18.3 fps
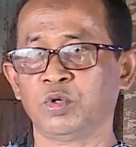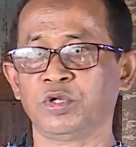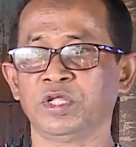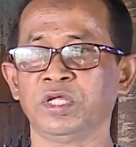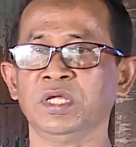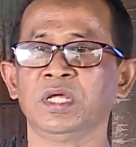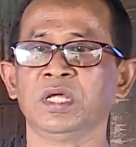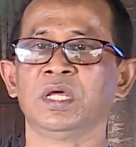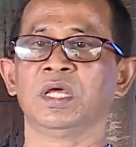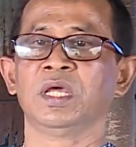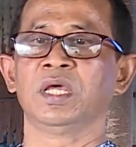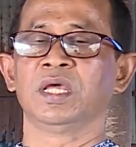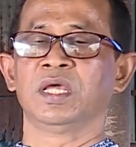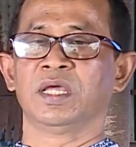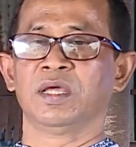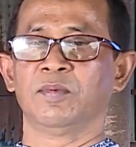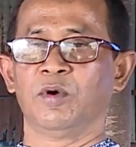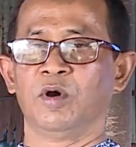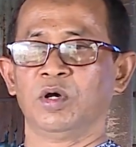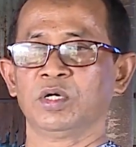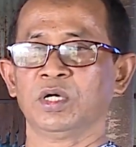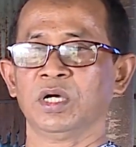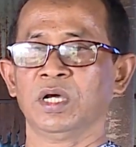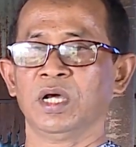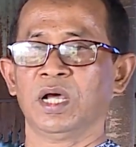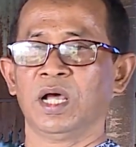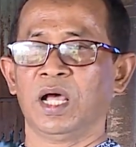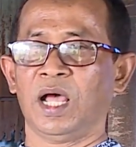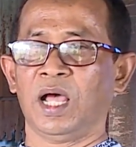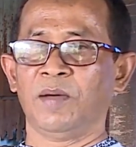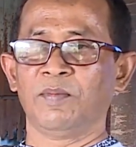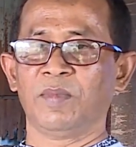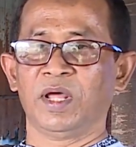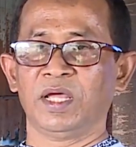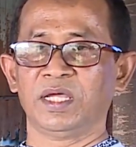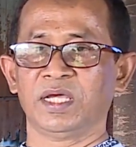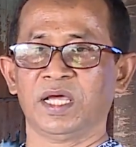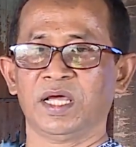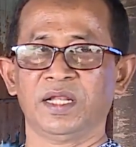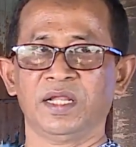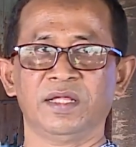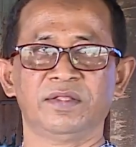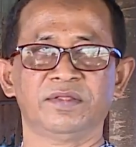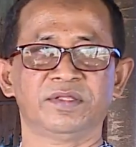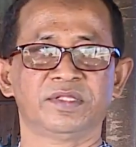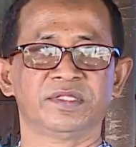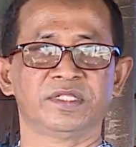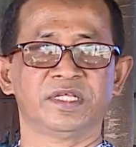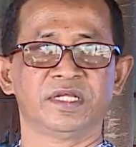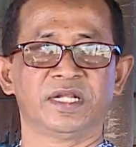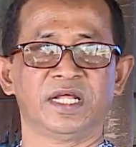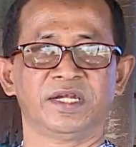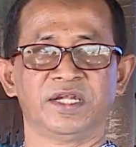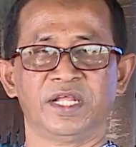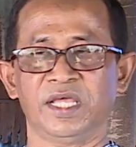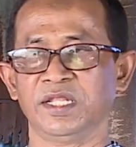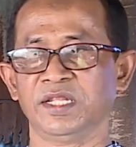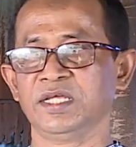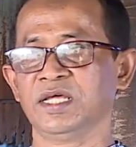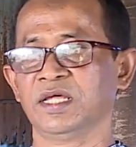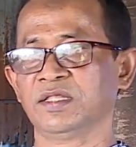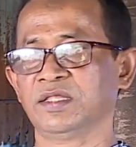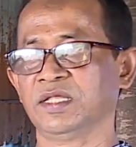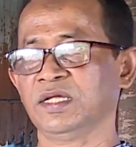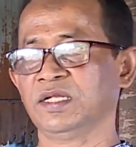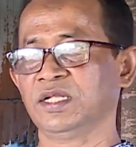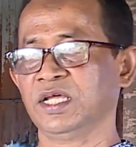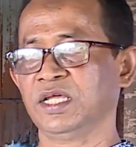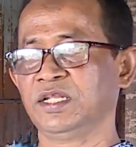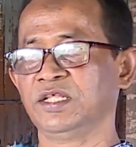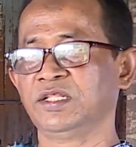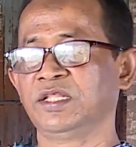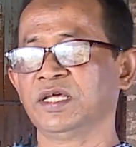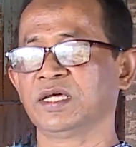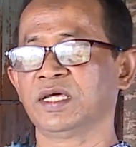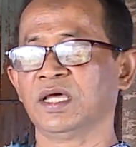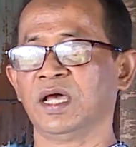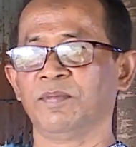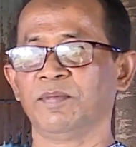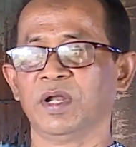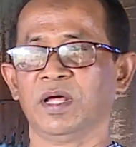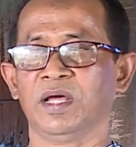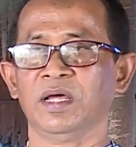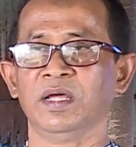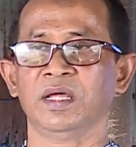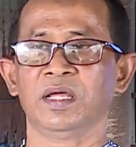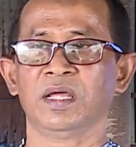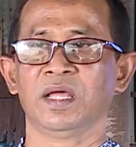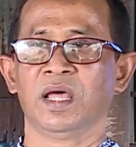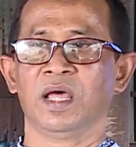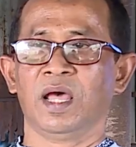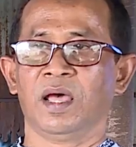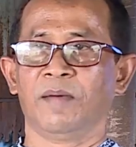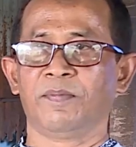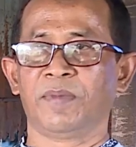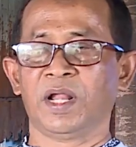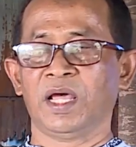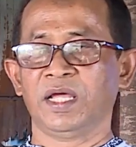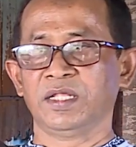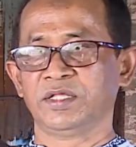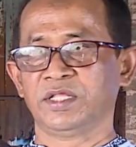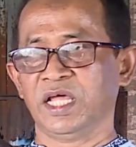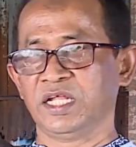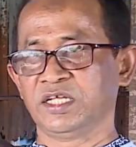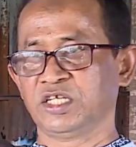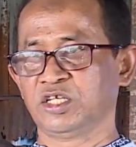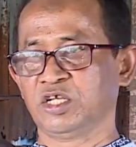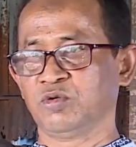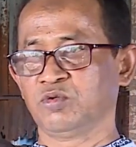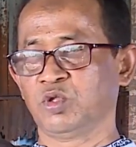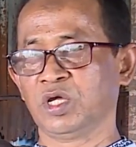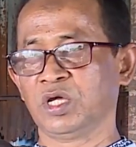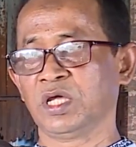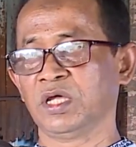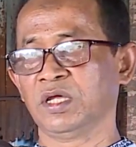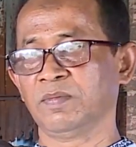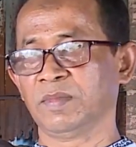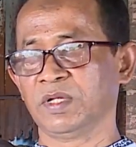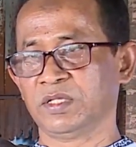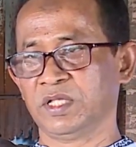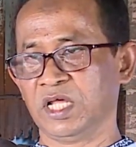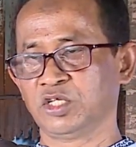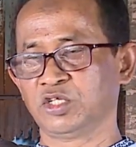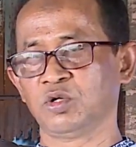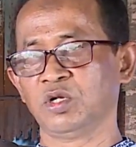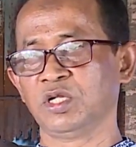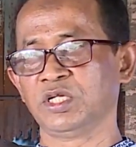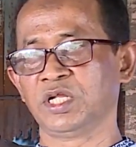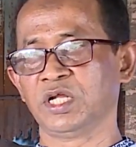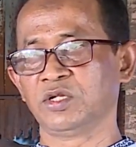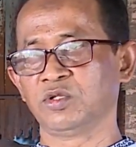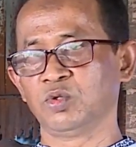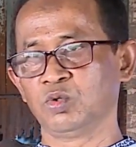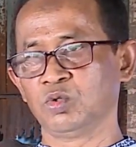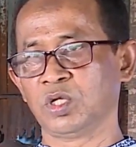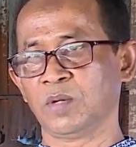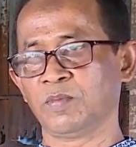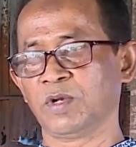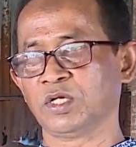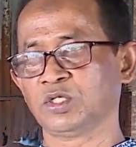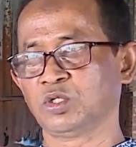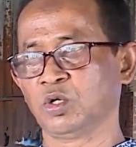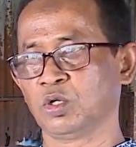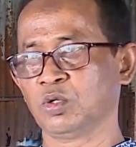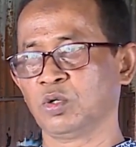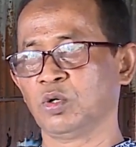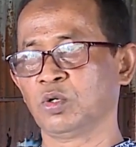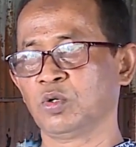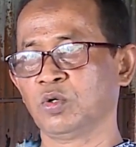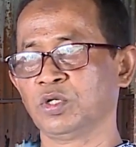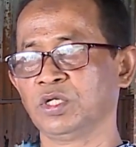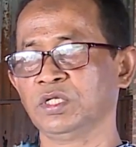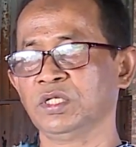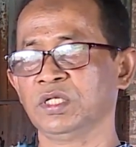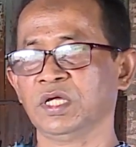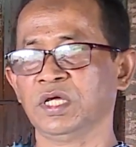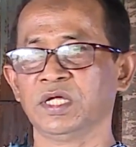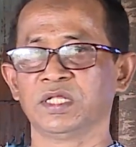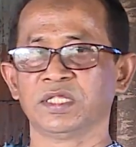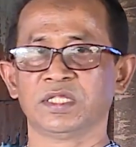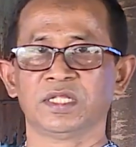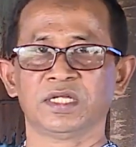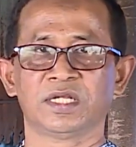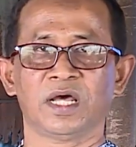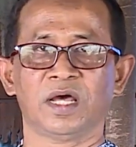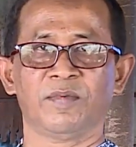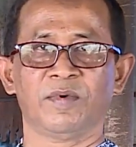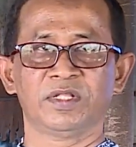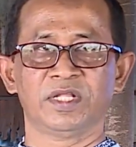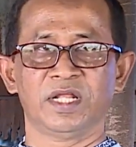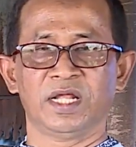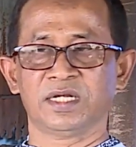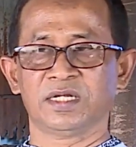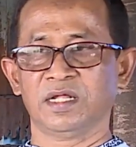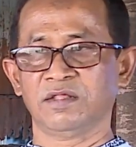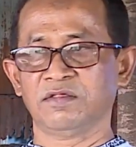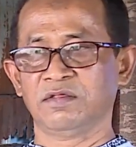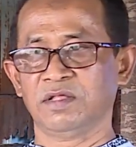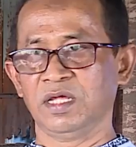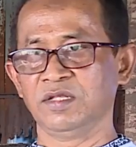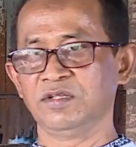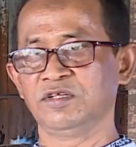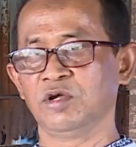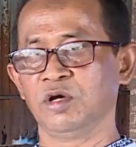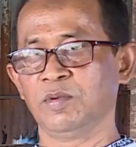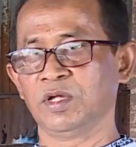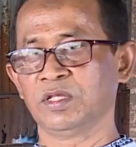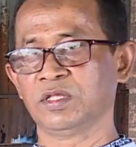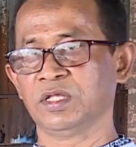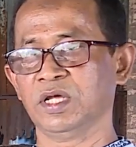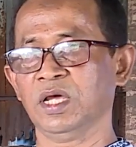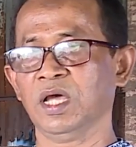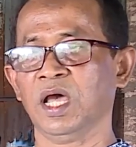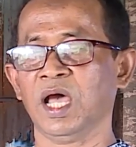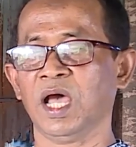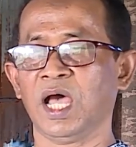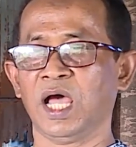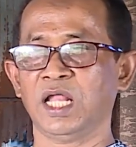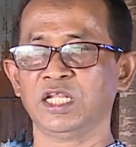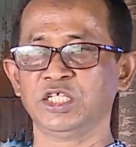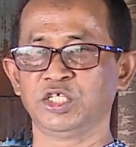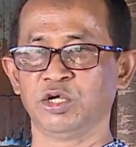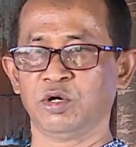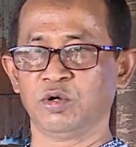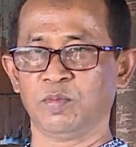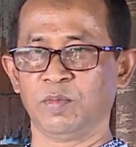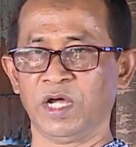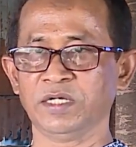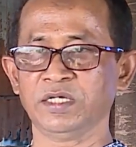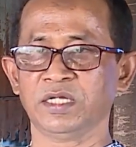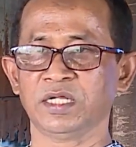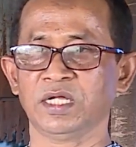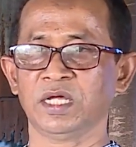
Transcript: করি এবং আমরা এখানে যেটা ডেইরি আছে ডেইরি থেকে আমরা প্রায় দেড়শো থেকে দেড়শো লিটার দুধ আমরা সংগ্রহ করি যেটা আমাদের একটা চেইন শপ আছে হালি শহর মাঠ